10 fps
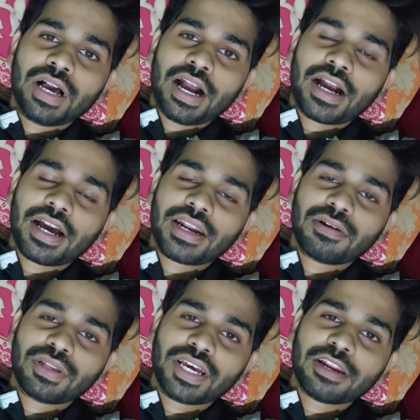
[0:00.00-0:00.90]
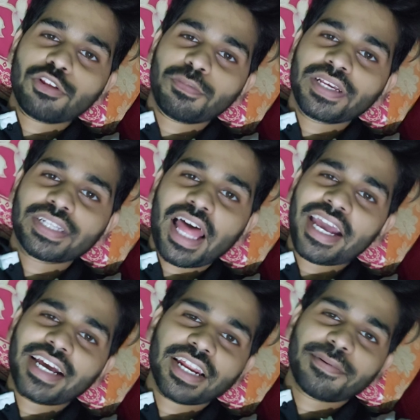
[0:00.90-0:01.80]
अगर देखना तो प्लीज़
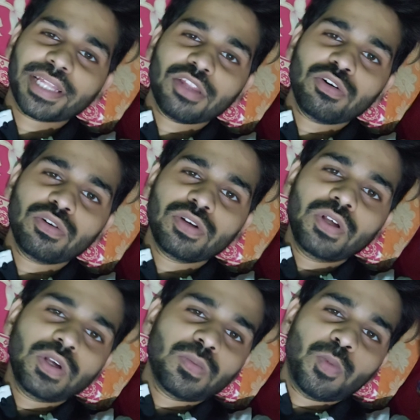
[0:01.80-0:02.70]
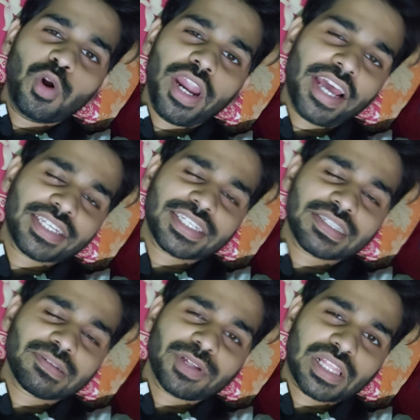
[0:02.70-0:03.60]
लाइक करके बता दो मोर लाइक्स
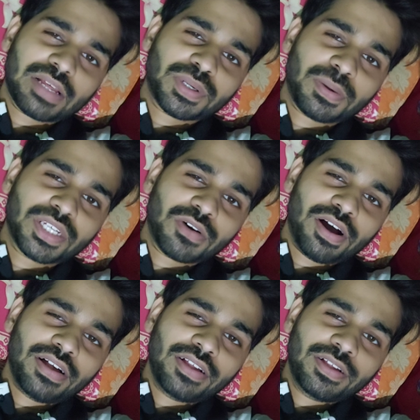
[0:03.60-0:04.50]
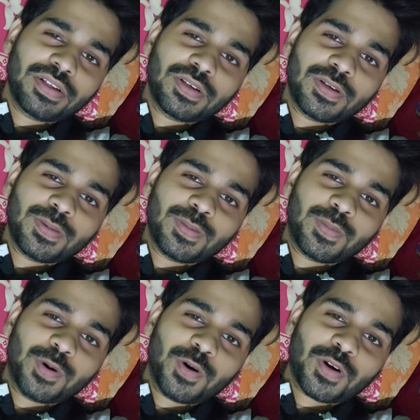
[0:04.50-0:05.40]
मतलब समझ जाऊँगा
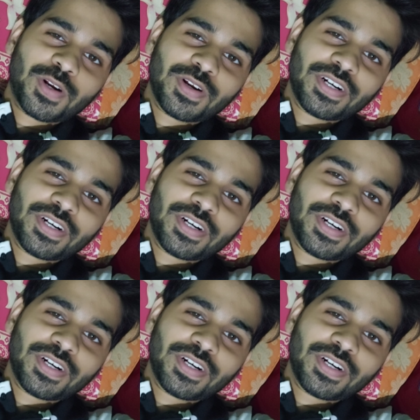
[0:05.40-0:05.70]
मोर